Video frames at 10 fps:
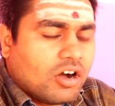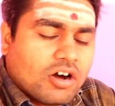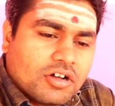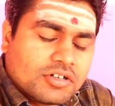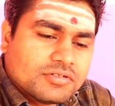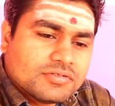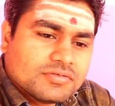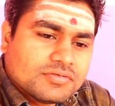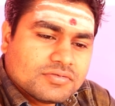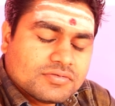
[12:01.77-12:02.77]
और
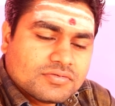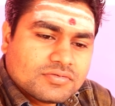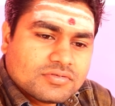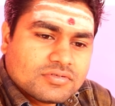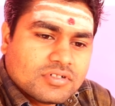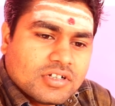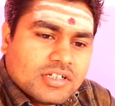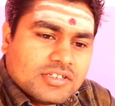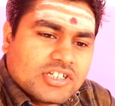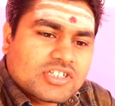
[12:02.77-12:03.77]

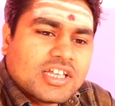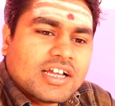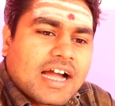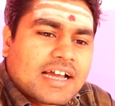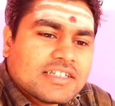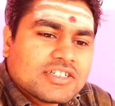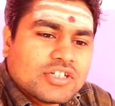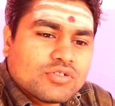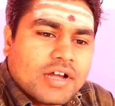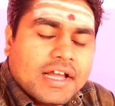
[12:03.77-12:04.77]
जिसके कारण
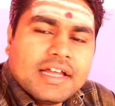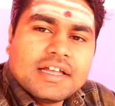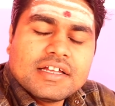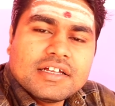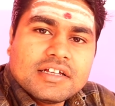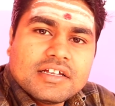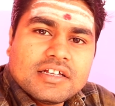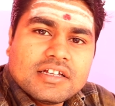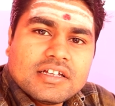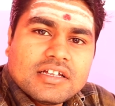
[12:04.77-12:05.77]
से जो है
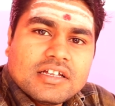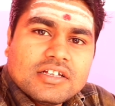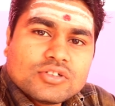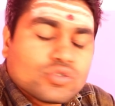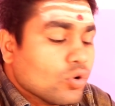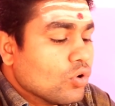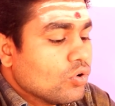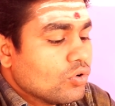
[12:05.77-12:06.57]
सो